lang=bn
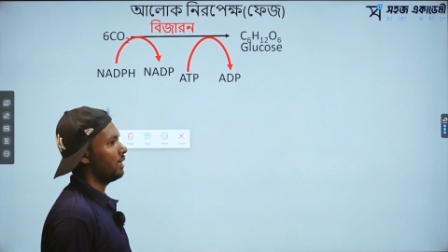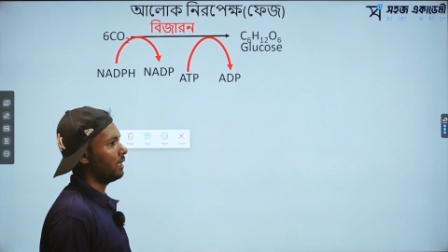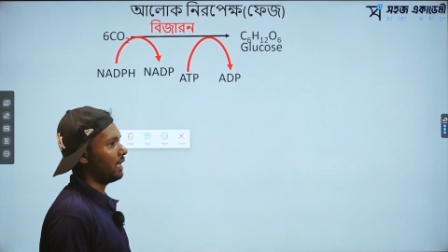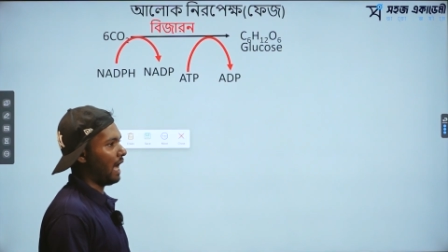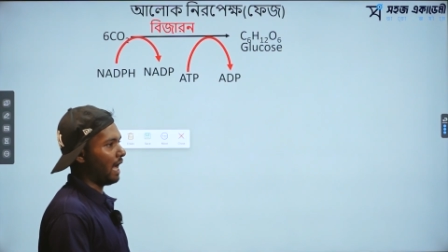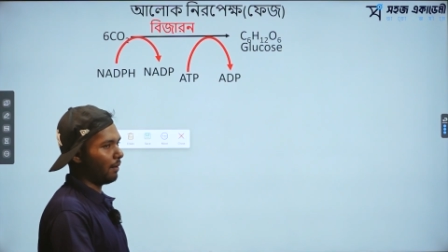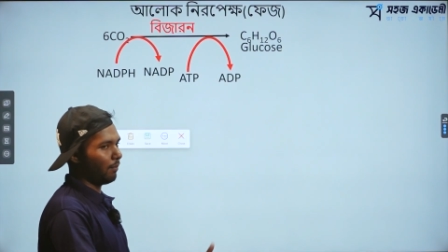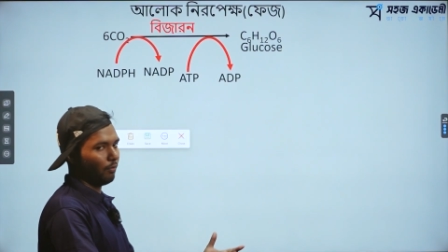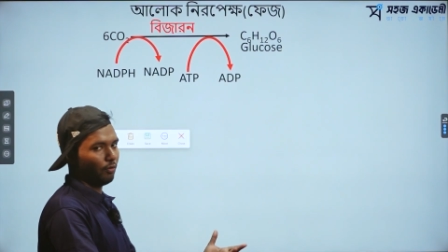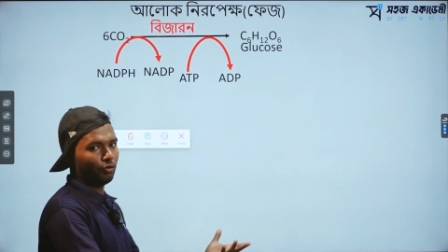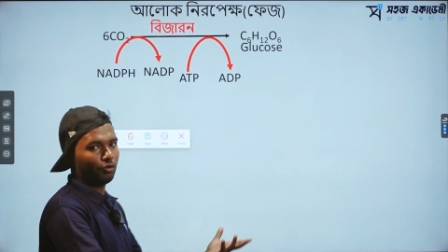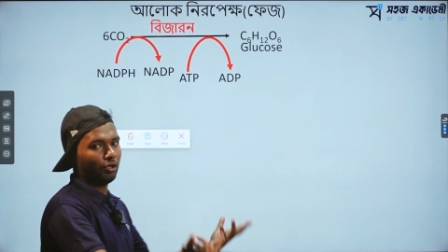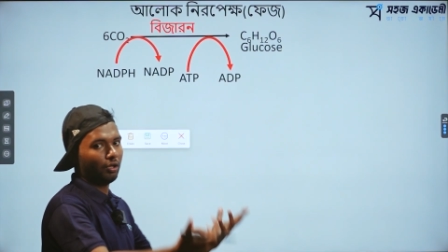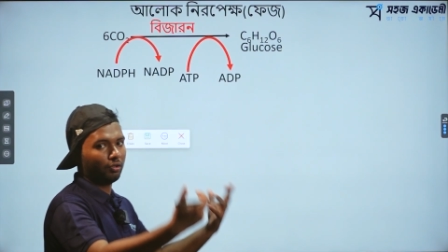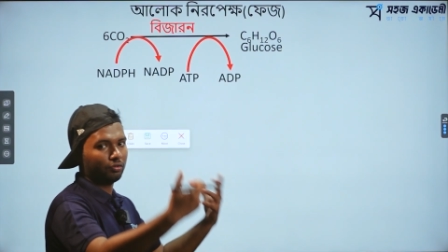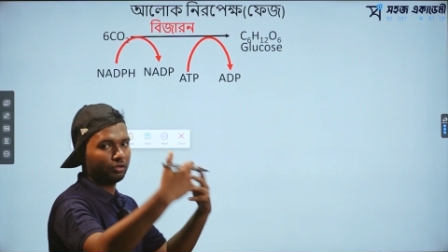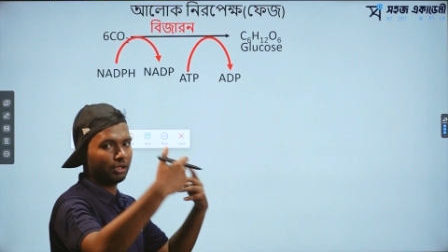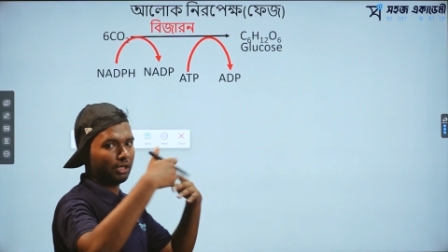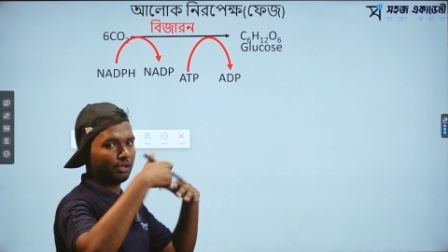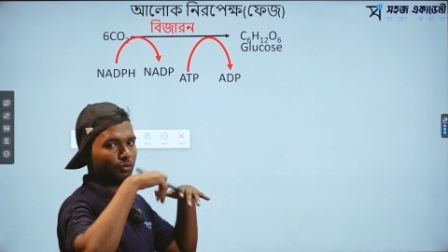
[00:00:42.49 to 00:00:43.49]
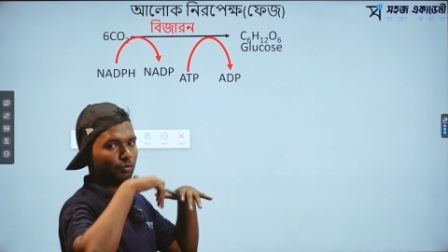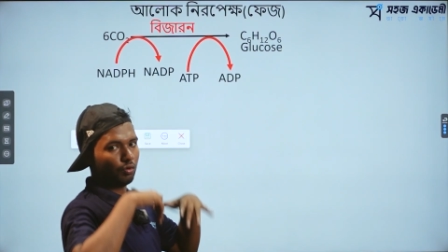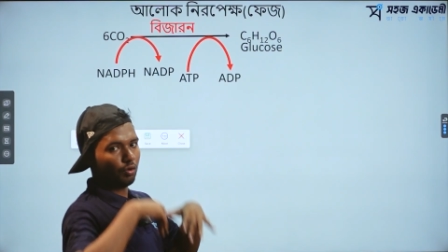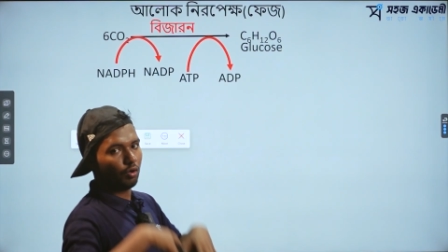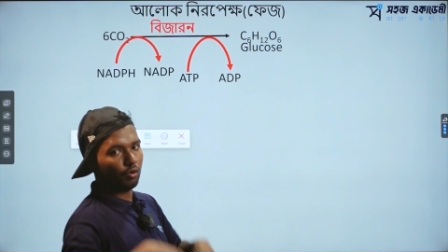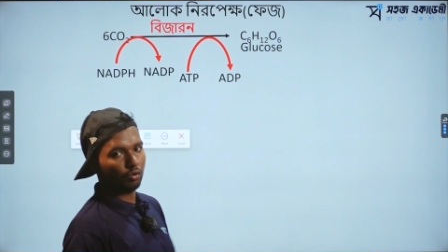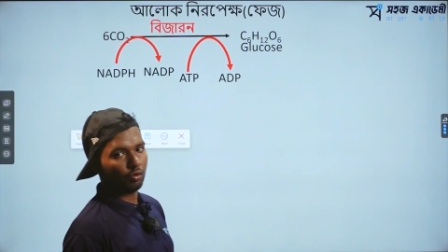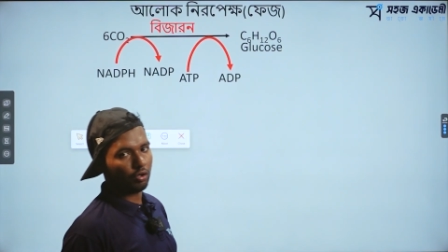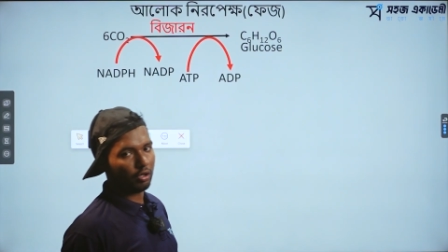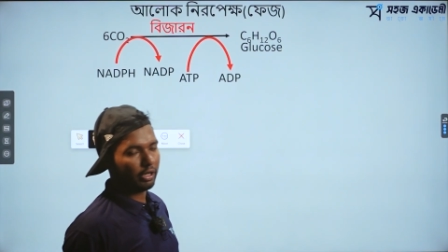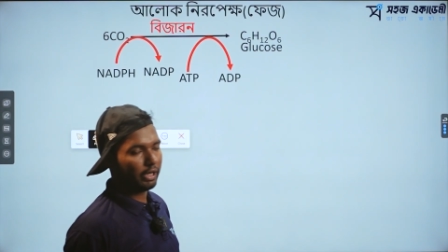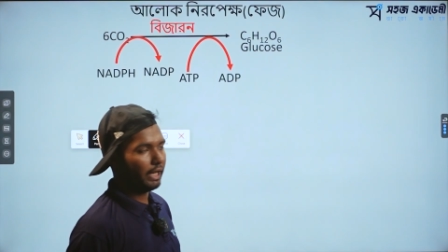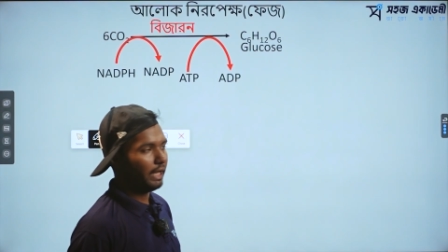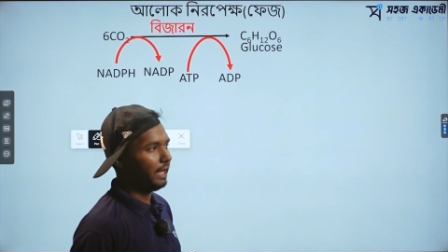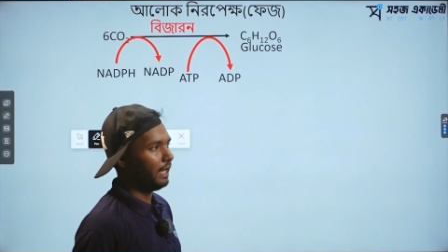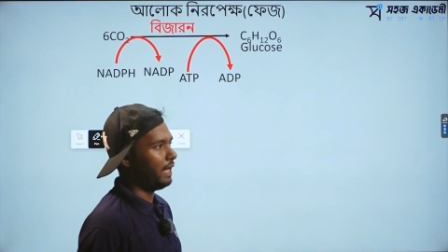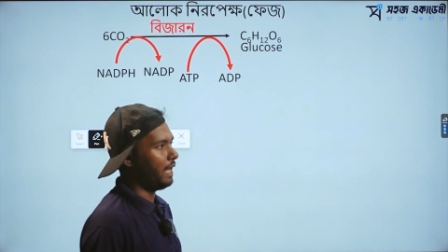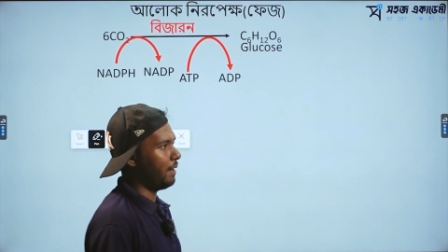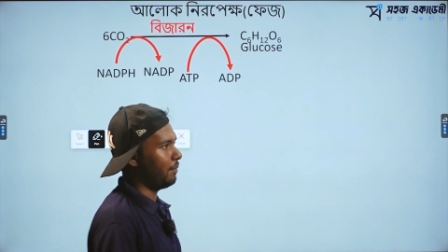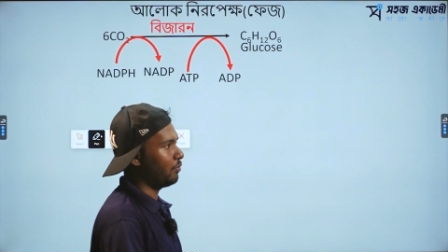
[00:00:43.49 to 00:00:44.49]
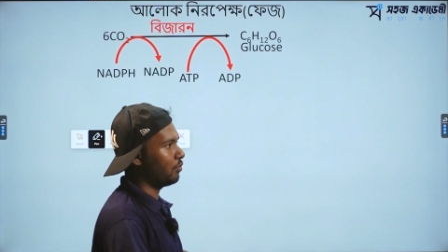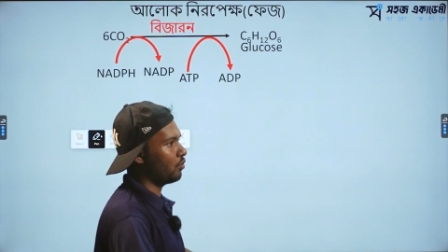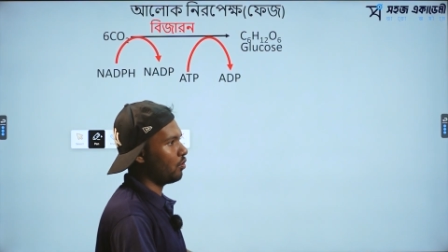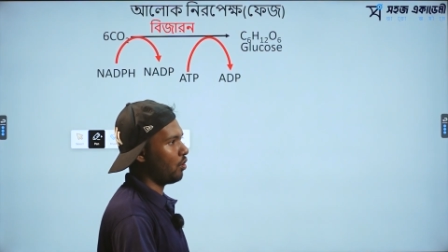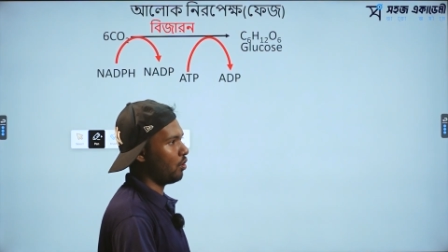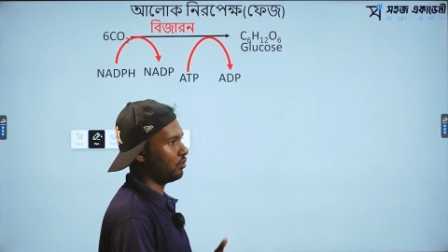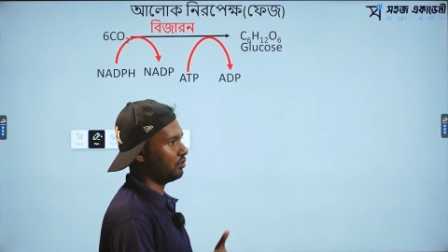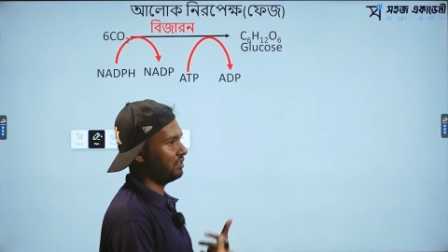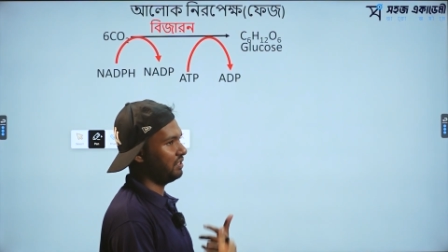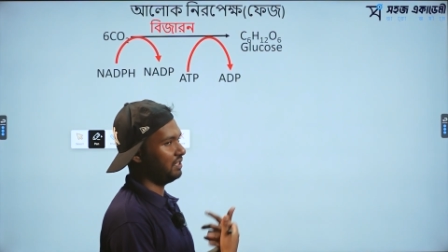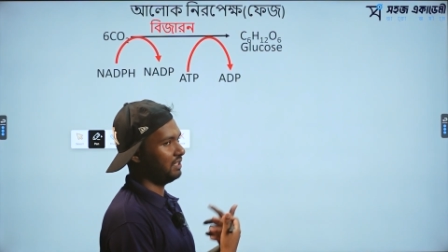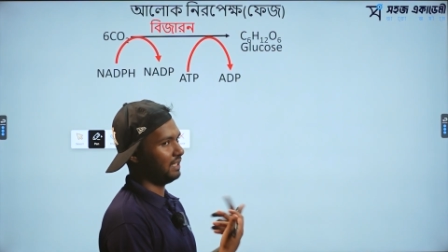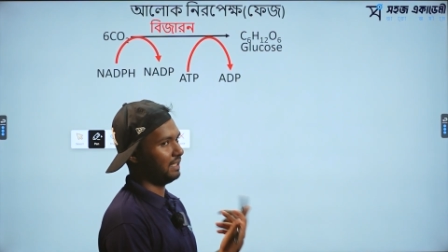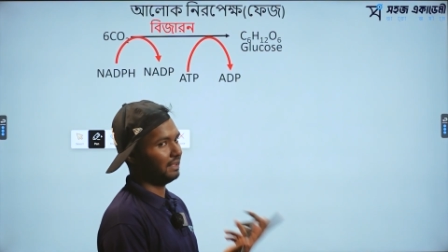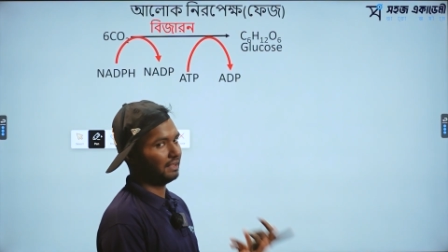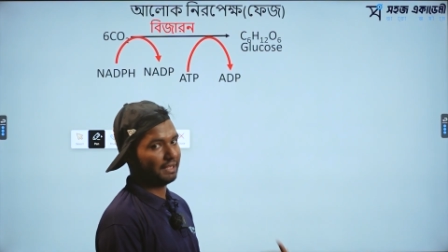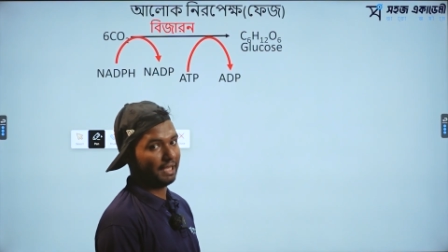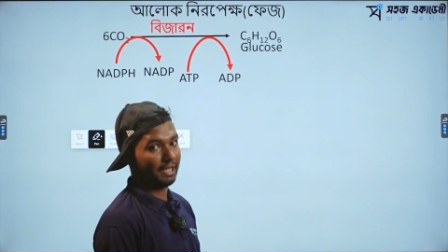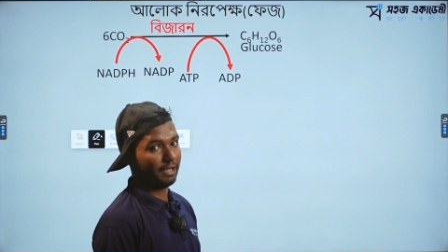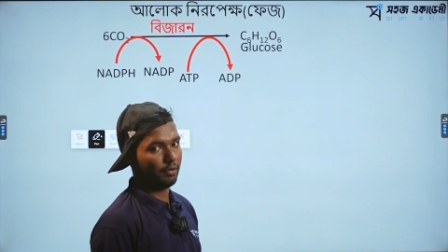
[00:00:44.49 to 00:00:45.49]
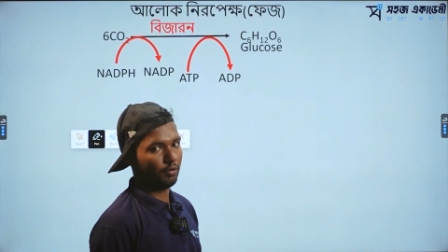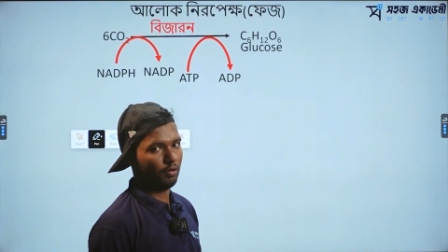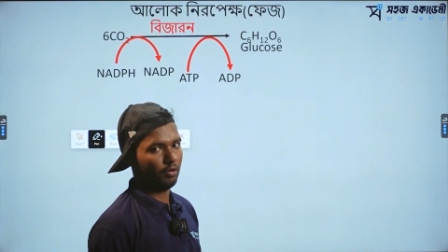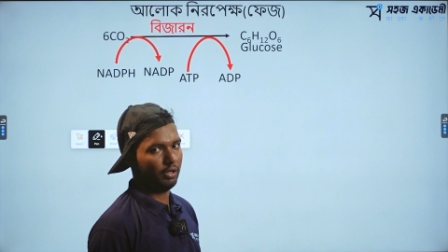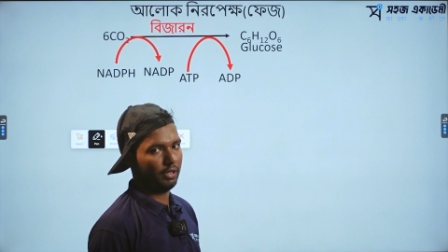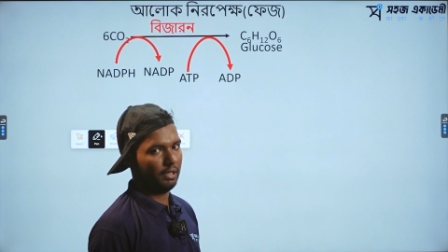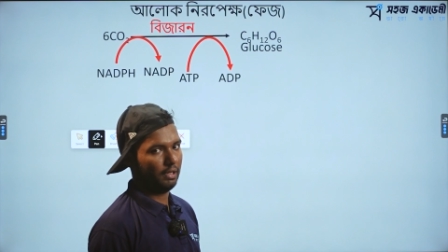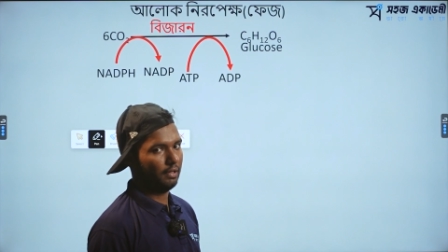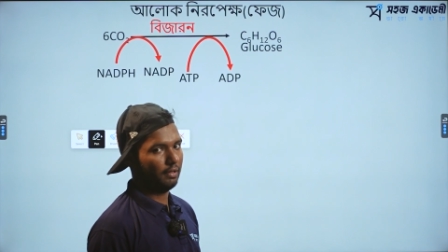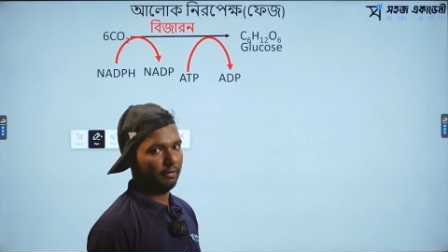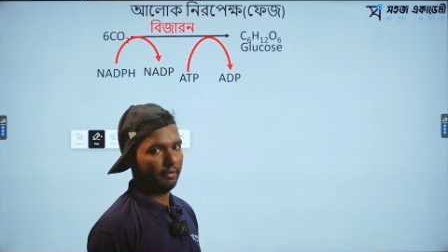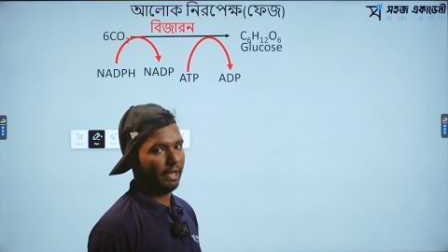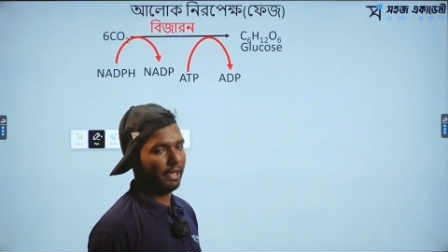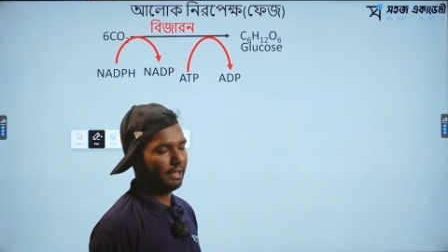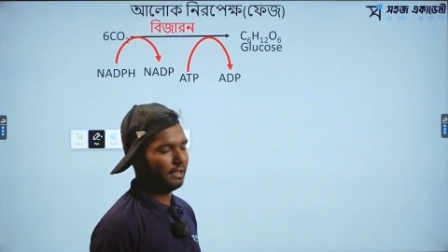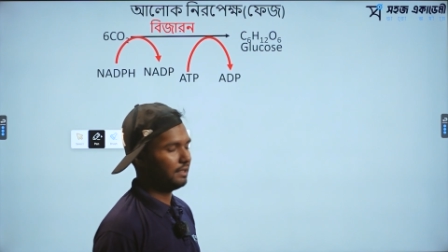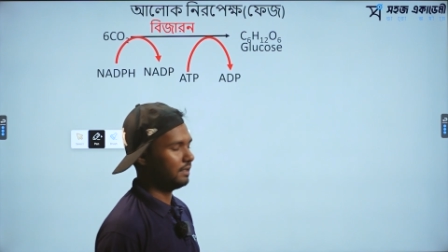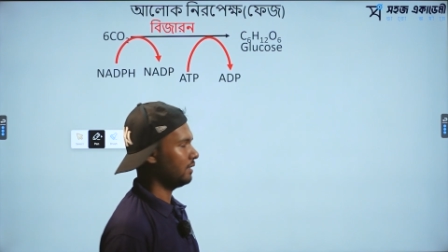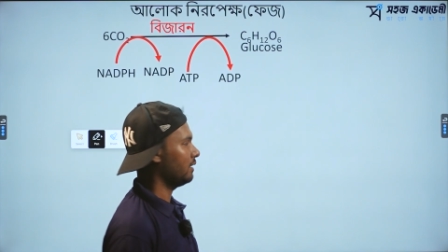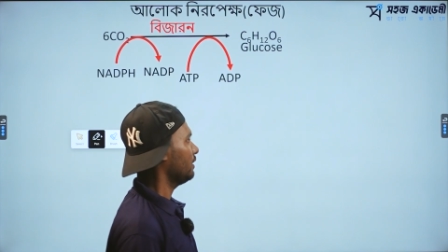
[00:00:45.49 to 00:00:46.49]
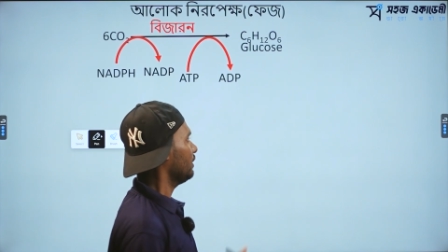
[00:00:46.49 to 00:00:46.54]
কার্বন ডাইঅক্সাইড গ্রহণ করে এবং অক্সিজেন ত্যাগ করে রাইট